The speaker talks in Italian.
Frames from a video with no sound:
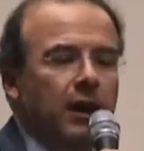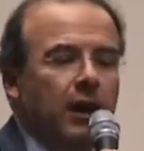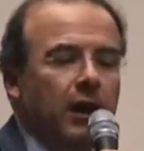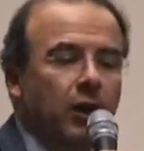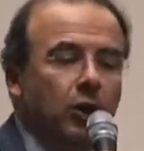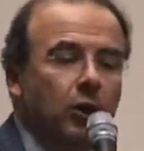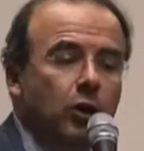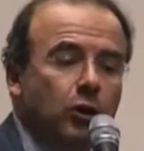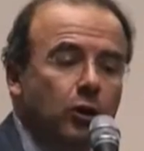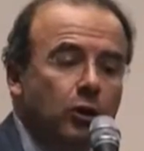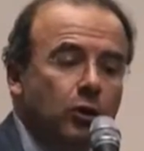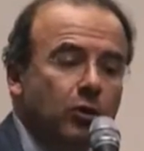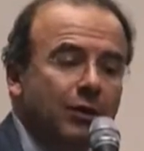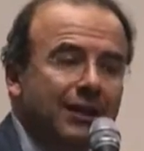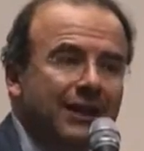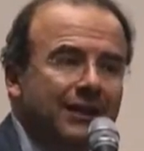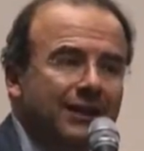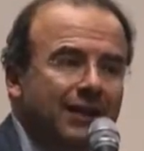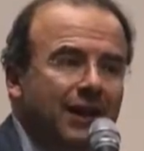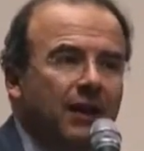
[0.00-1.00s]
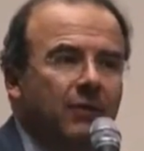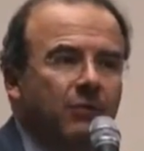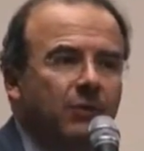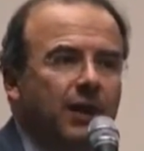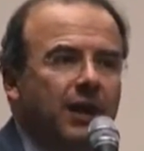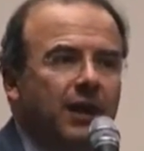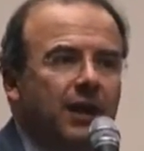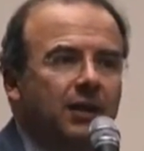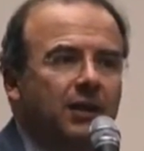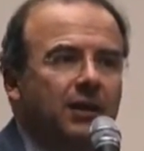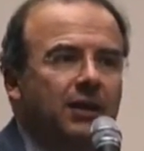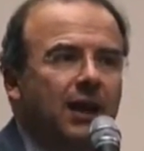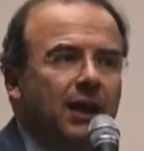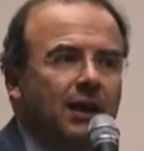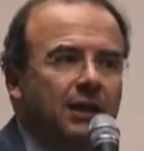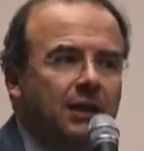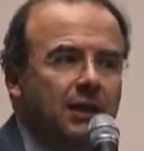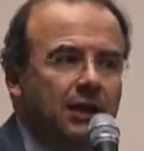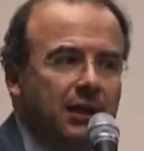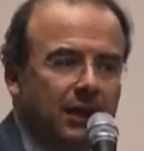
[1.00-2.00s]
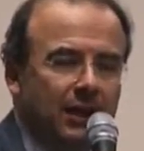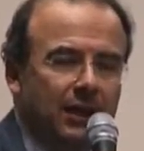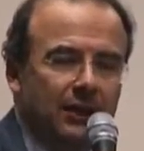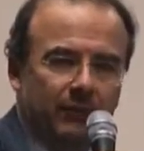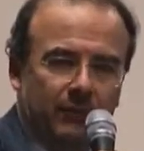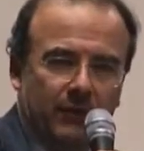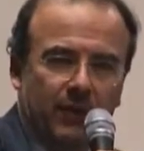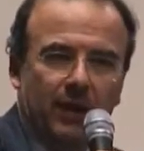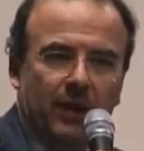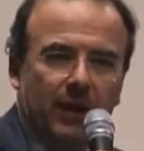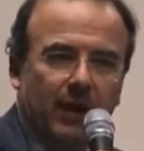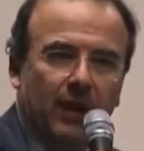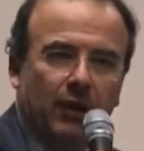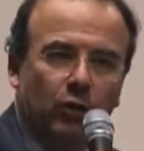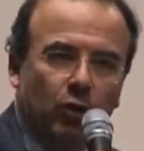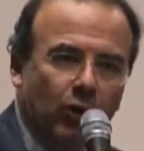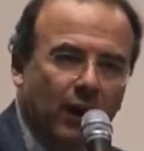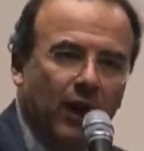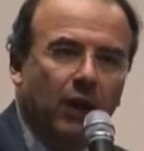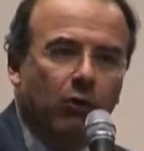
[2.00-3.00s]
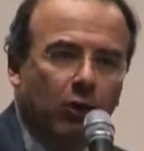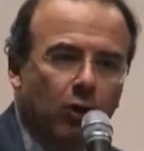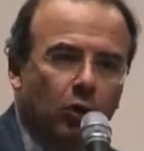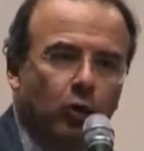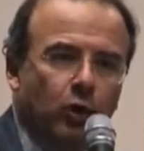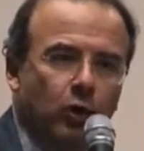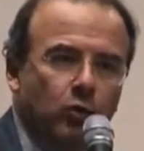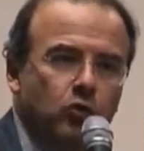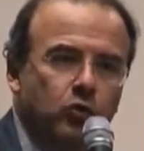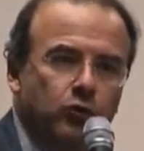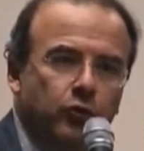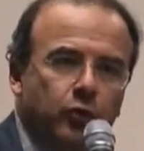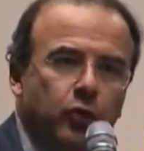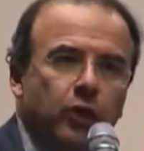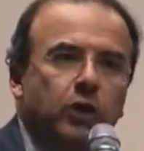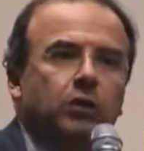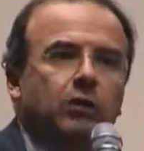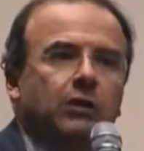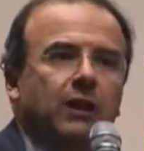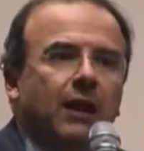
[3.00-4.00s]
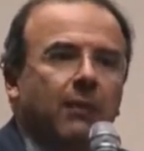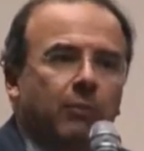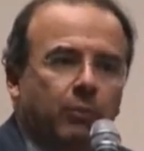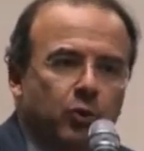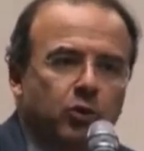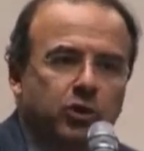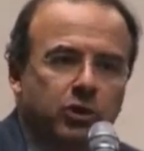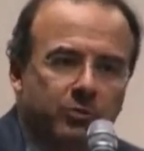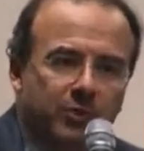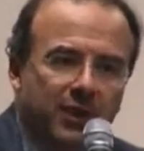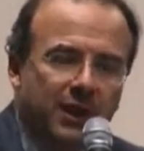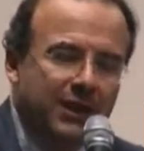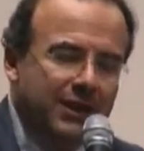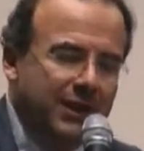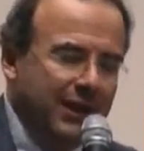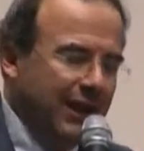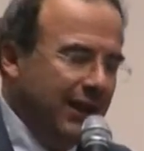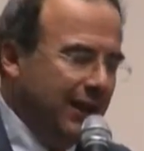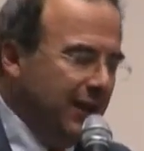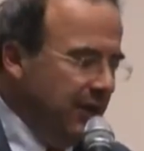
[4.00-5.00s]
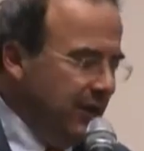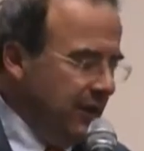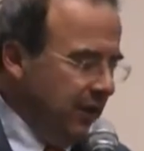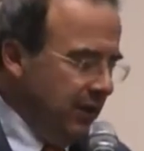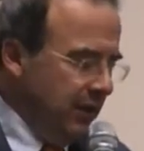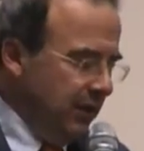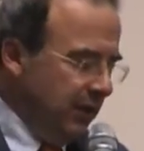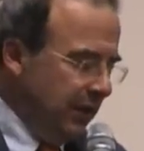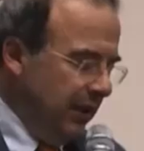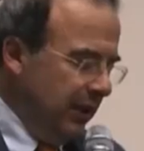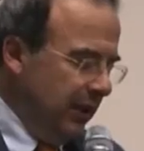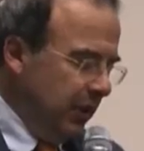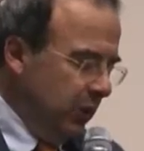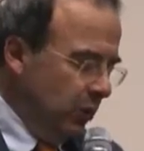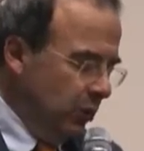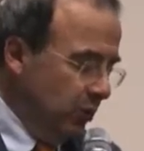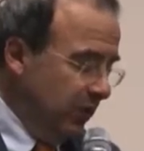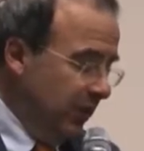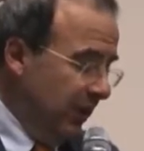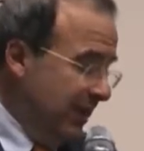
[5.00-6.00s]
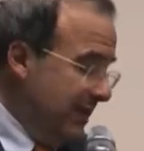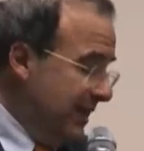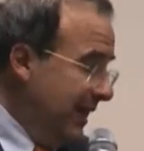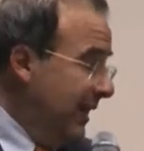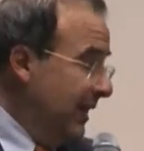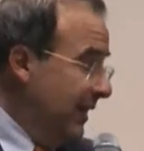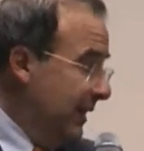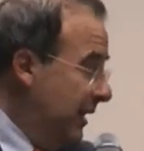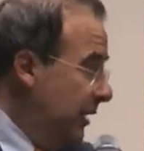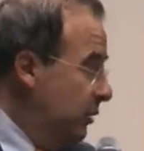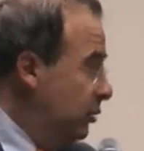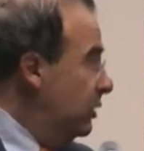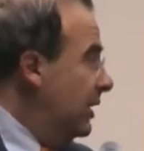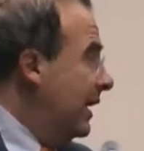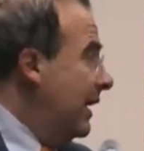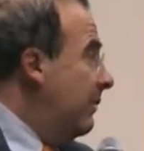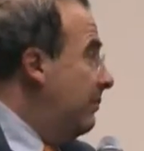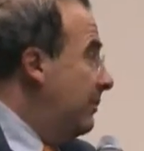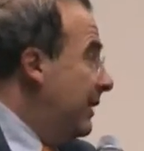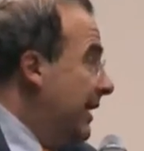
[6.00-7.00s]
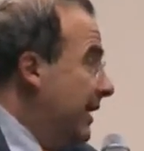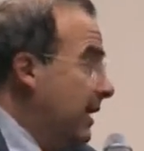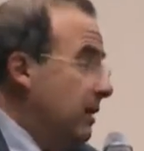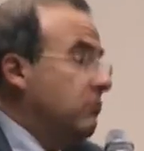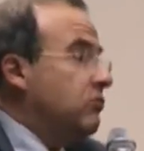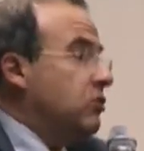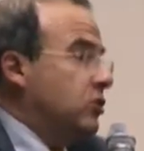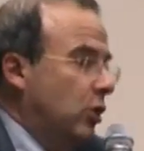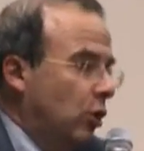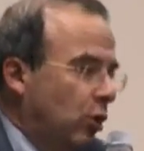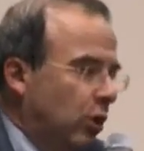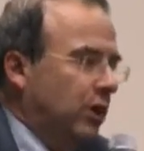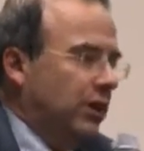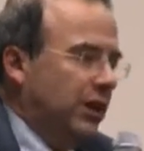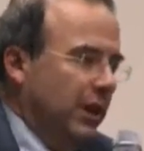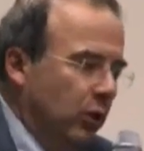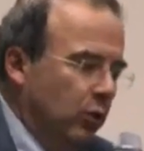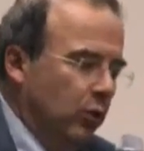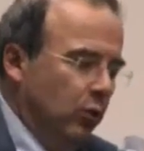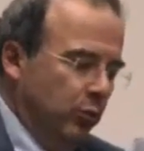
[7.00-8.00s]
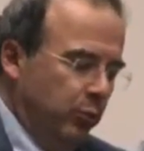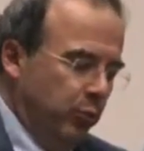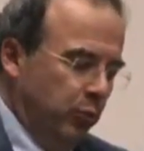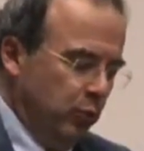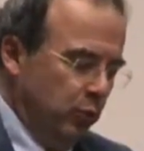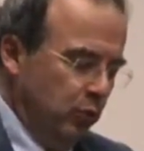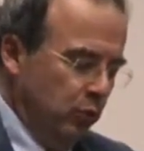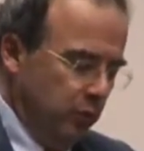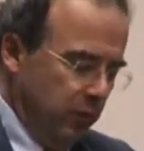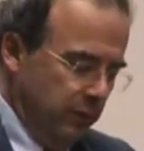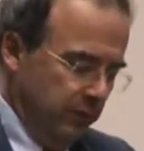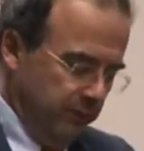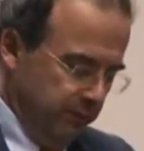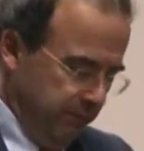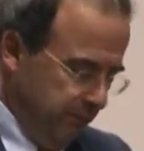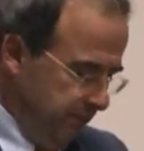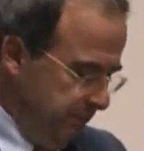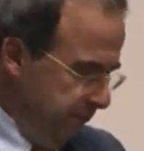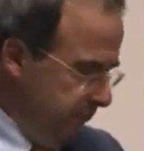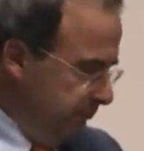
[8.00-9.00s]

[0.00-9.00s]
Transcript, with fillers: ricordo a entrambi i candidati che non hanno ancora usufruito della possibilità di utilizzare il diritto di replica, se lo ritengono opportuno.